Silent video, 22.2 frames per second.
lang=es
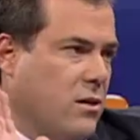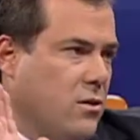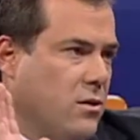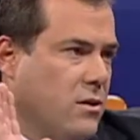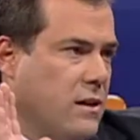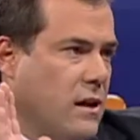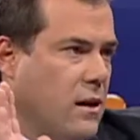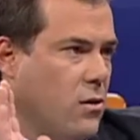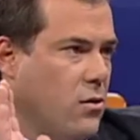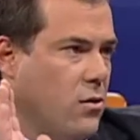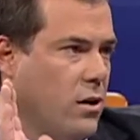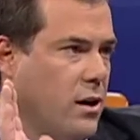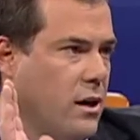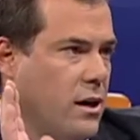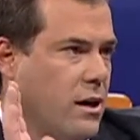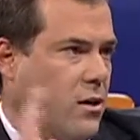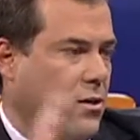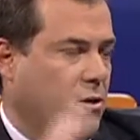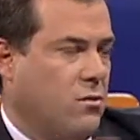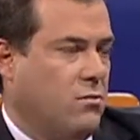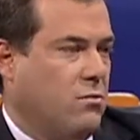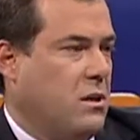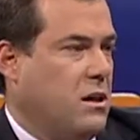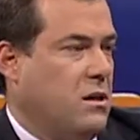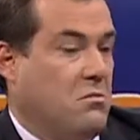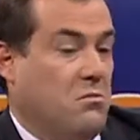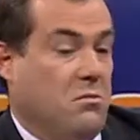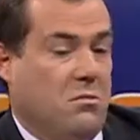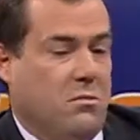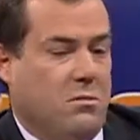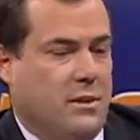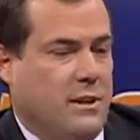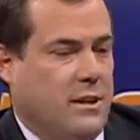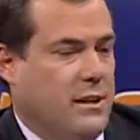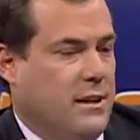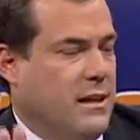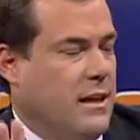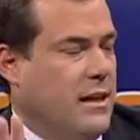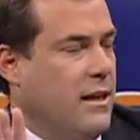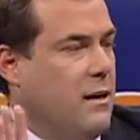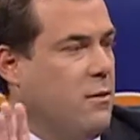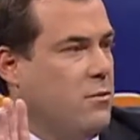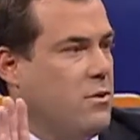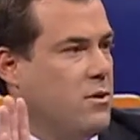que no desarrollas, que, no, que ni
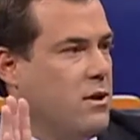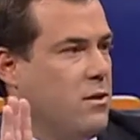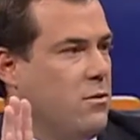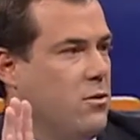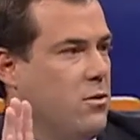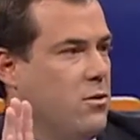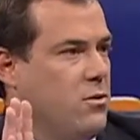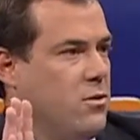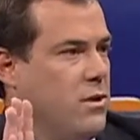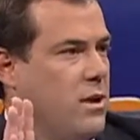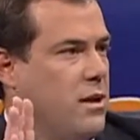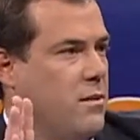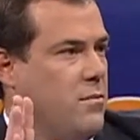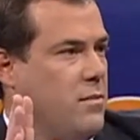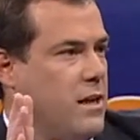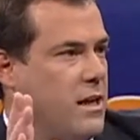llegan pues, a evolucionar en el